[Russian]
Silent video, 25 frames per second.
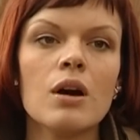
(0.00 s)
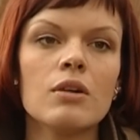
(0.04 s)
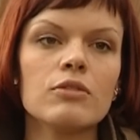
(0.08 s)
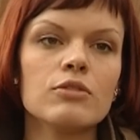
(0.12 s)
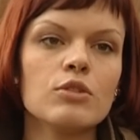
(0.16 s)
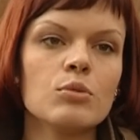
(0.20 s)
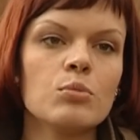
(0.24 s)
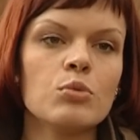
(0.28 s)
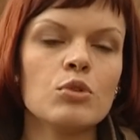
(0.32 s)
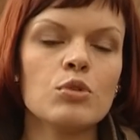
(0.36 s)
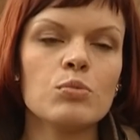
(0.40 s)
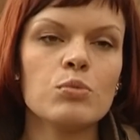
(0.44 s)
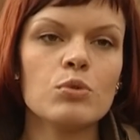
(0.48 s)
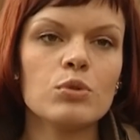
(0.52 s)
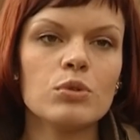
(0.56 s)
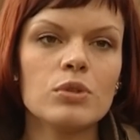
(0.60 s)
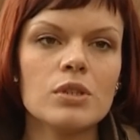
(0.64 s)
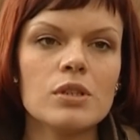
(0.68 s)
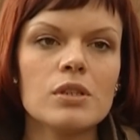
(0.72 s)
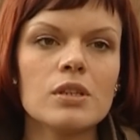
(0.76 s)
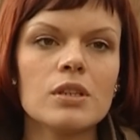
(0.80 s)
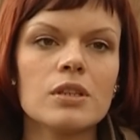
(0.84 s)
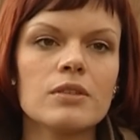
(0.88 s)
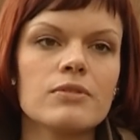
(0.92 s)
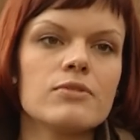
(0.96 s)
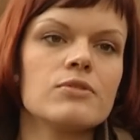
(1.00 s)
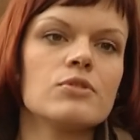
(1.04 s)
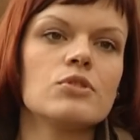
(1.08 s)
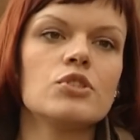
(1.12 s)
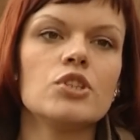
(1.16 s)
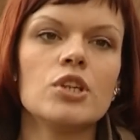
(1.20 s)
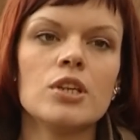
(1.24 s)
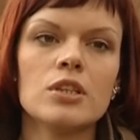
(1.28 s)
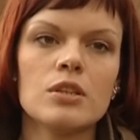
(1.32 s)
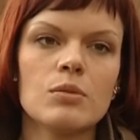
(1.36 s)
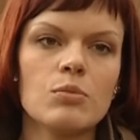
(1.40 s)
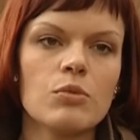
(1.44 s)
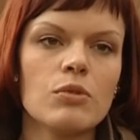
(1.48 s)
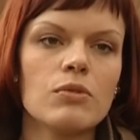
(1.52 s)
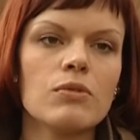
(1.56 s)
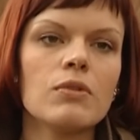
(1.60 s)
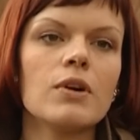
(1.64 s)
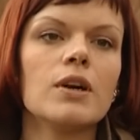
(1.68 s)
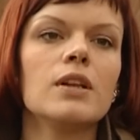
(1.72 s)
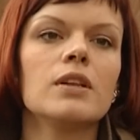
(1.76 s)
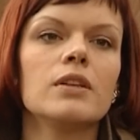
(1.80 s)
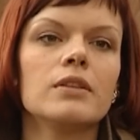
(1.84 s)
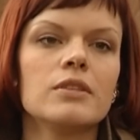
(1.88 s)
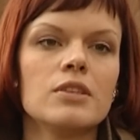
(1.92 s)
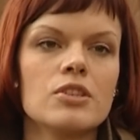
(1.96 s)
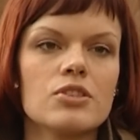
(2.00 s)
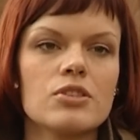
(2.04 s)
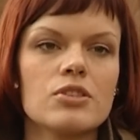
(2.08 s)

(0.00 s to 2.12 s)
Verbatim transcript: А в любой бутылке в течение буквально